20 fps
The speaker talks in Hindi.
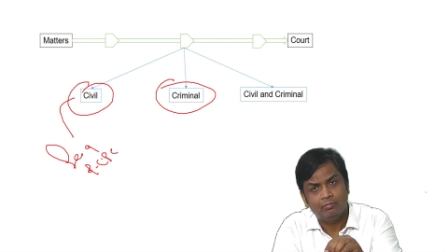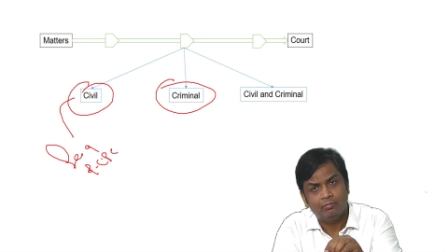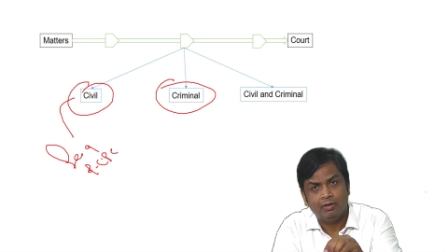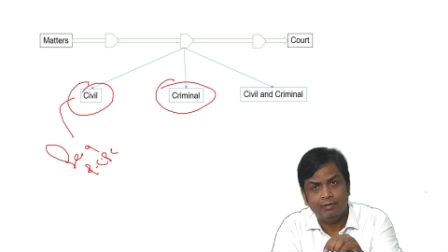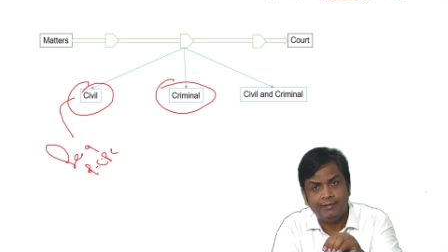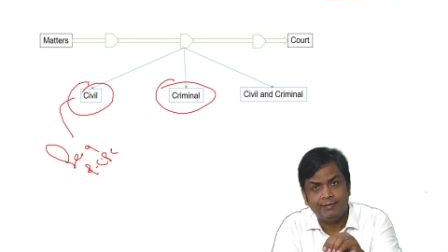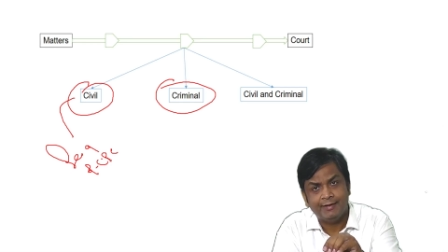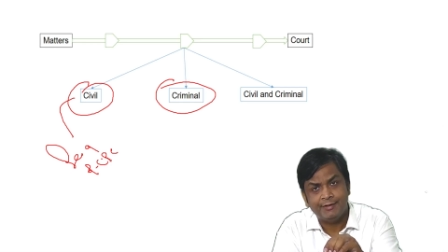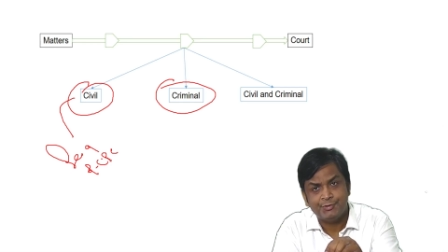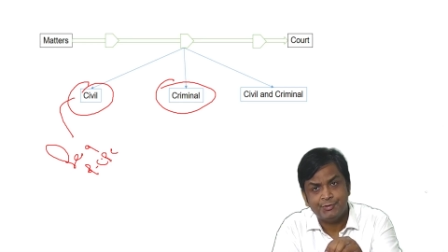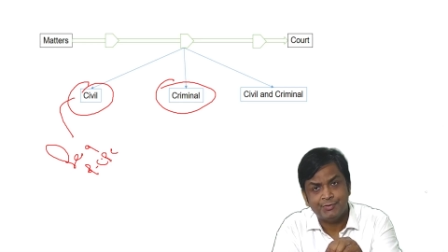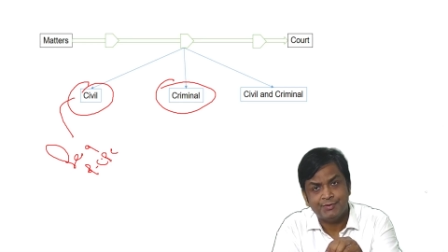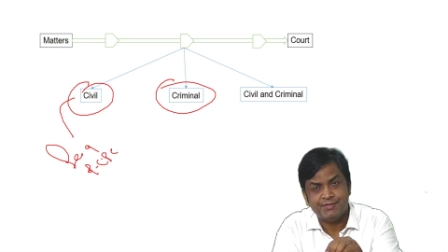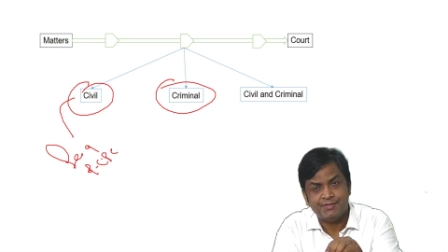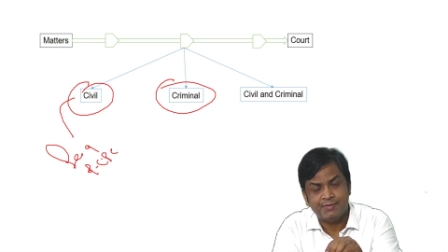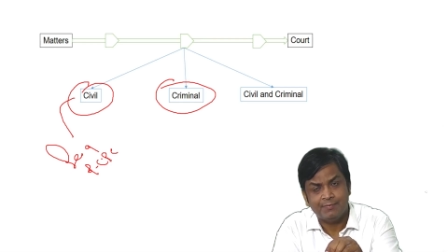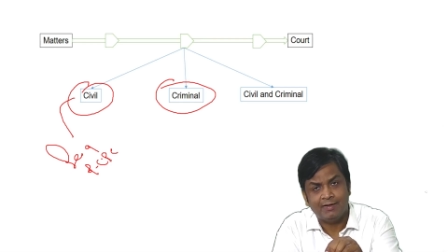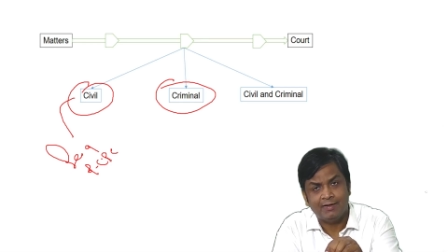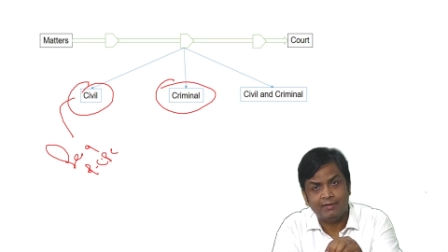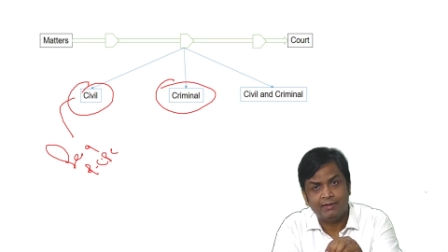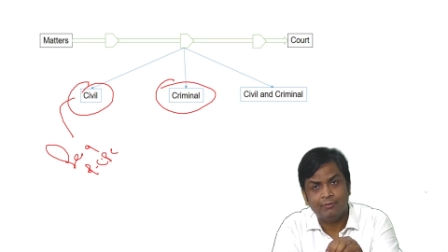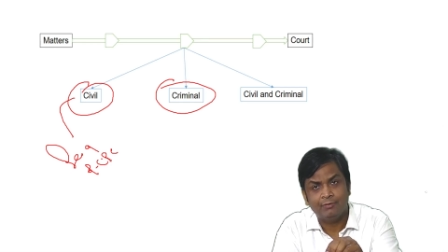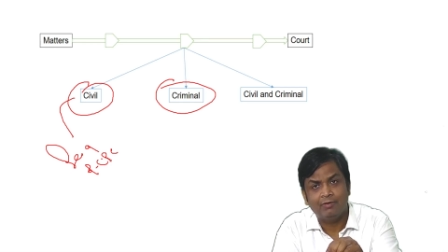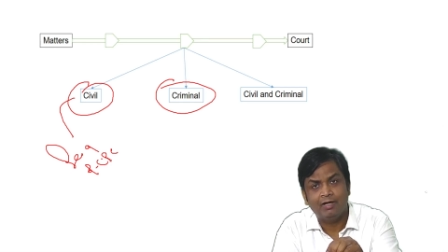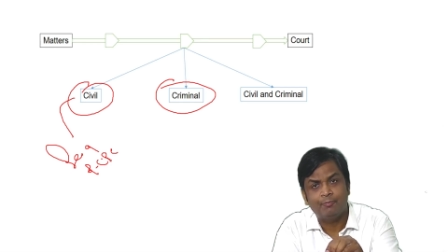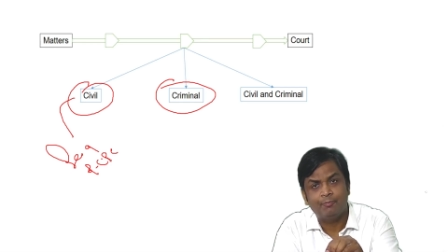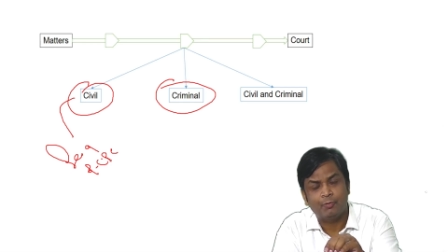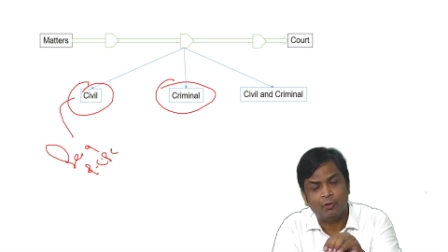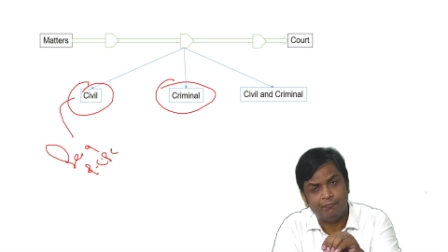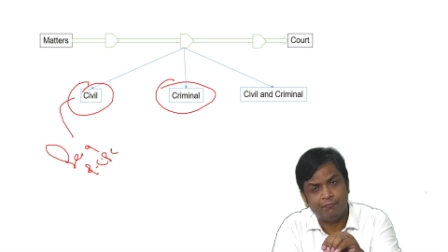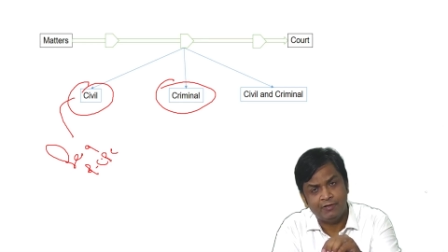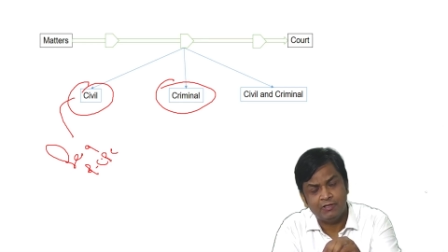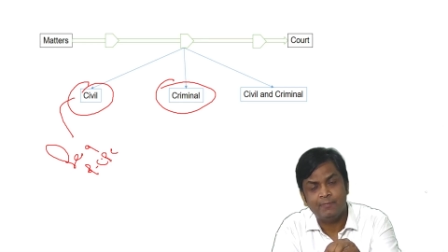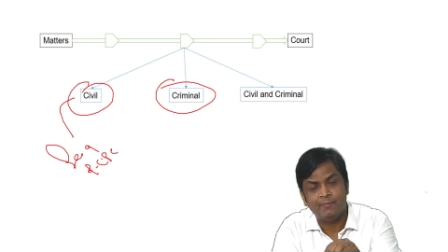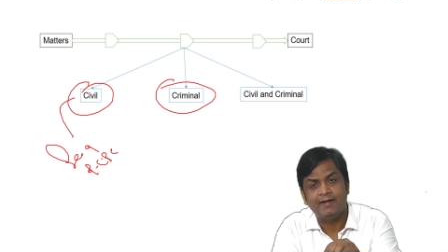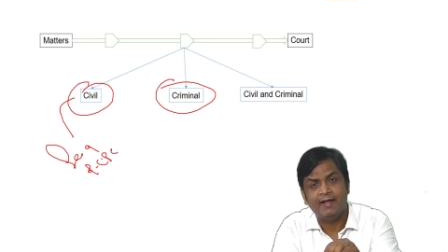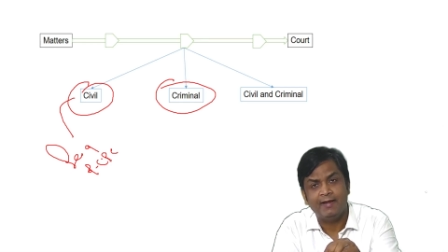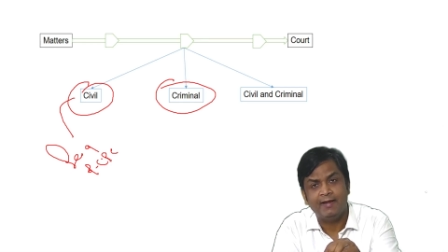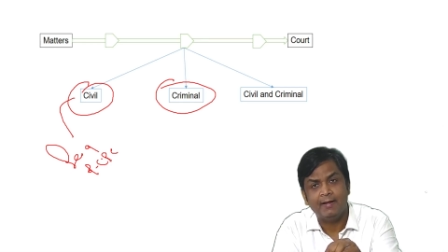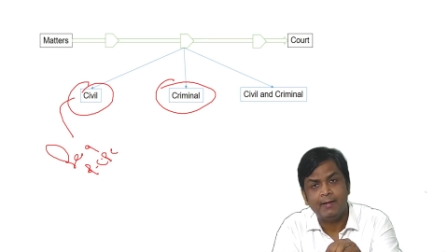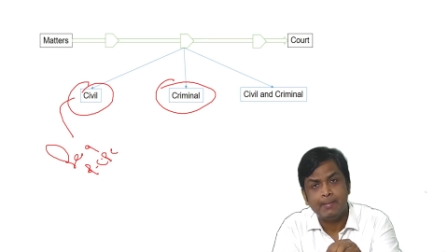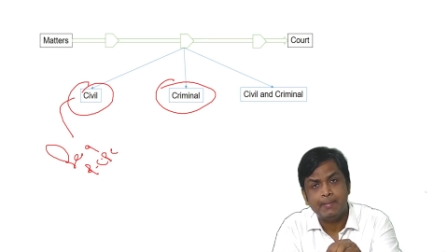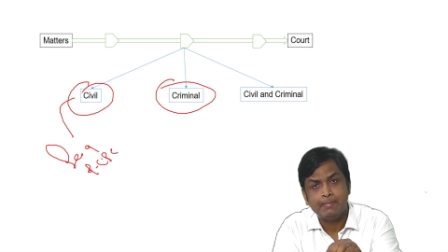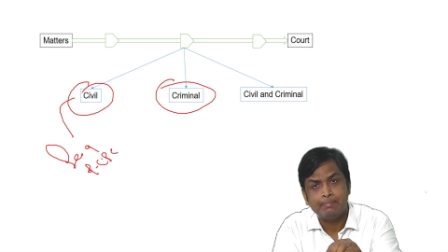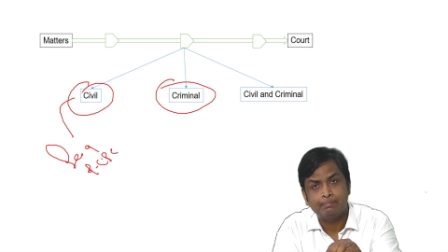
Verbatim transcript: नेचुरल सी बात है वहाँ प्रॉफिट बनाया